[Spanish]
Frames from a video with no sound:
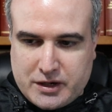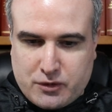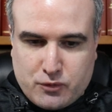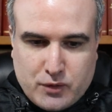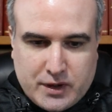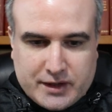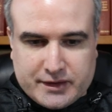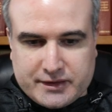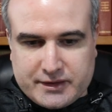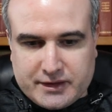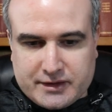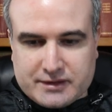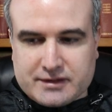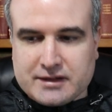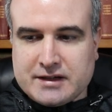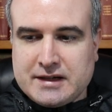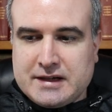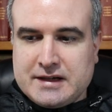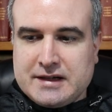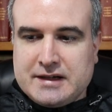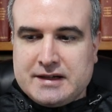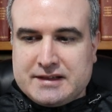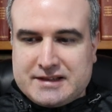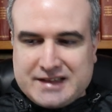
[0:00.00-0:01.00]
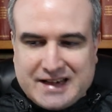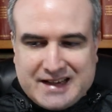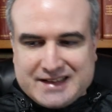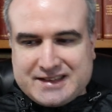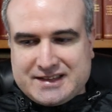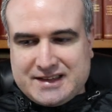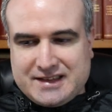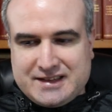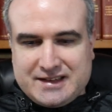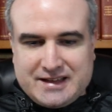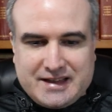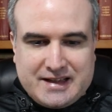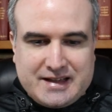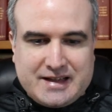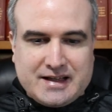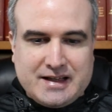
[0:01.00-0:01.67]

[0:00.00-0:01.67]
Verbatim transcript: secuaces traten de